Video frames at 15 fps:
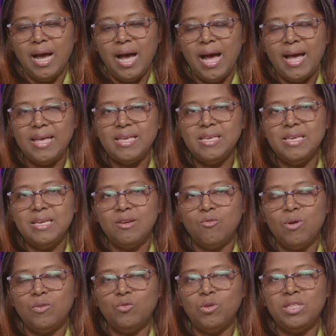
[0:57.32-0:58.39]
Ahí,
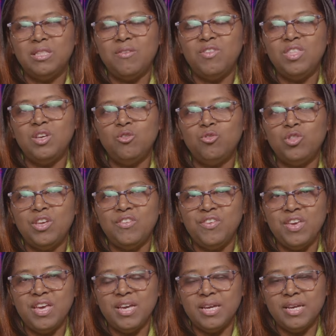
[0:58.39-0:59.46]
cuando este video te
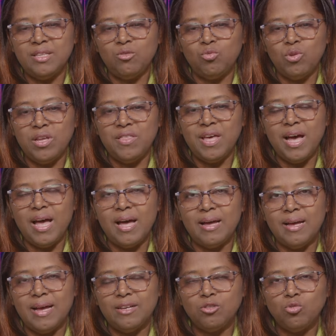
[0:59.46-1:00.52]
llegue, tú le das
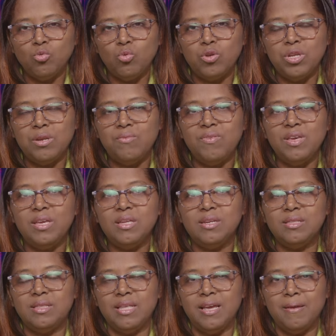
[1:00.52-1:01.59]
a
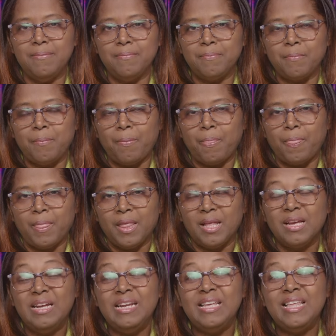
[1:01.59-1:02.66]
suscribirte,
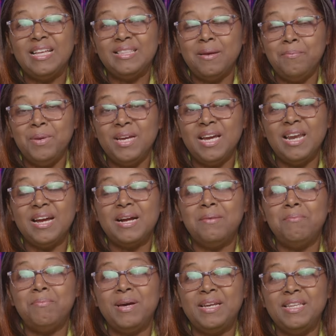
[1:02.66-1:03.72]
le da también a la
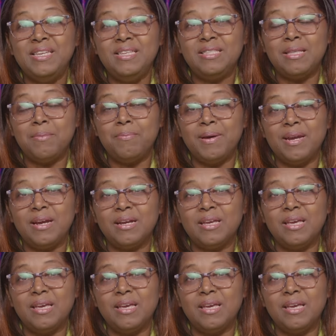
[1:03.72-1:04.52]
campanita para